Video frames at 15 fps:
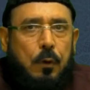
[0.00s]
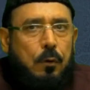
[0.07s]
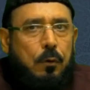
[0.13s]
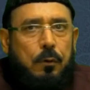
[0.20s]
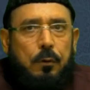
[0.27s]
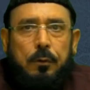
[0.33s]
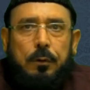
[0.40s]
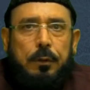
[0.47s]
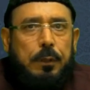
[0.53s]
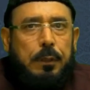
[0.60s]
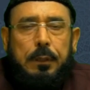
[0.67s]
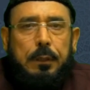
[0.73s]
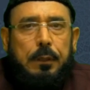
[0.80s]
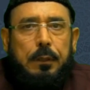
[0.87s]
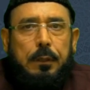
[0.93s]

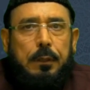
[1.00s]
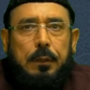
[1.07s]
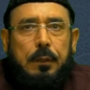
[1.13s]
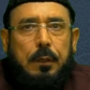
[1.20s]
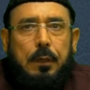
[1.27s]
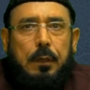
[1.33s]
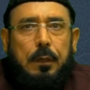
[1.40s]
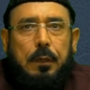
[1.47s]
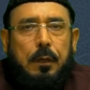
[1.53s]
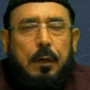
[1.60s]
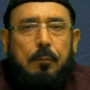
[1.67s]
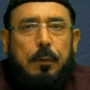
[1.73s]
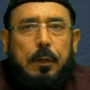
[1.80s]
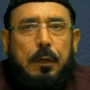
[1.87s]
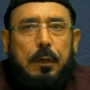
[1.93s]
कोई
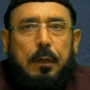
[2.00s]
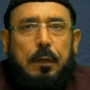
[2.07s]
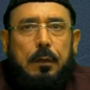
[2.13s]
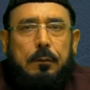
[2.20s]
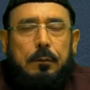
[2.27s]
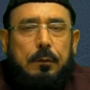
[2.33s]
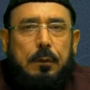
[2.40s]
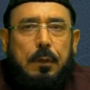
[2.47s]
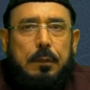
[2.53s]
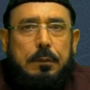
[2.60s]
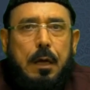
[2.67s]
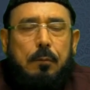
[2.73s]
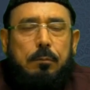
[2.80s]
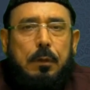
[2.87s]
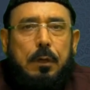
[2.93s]
कब्र का
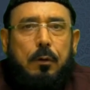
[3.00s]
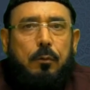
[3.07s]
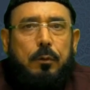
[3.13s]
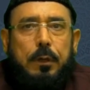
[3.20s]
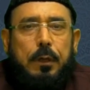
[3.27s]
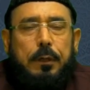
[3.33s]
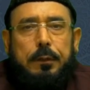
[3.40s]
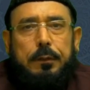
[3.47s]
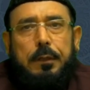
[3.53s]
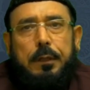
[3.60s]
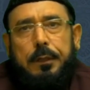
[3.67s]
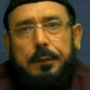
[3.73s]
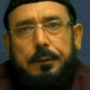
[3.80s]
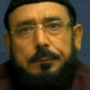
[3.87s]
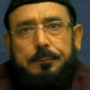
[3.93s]
अजाब का कोई अकीदा
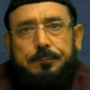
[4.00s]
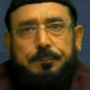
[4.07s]
नहीं